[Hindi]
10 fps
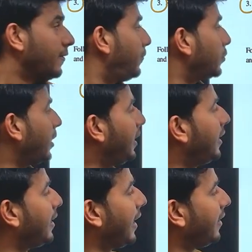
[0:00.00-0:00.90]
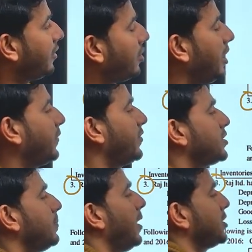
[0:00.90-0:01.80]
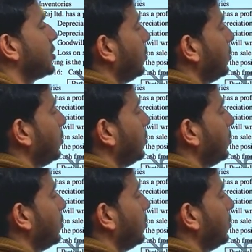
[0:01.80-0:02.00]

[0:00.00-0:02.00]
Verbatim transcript: फॉर द ईयर एंडेड थर्टी फर्स्ट मार्च टू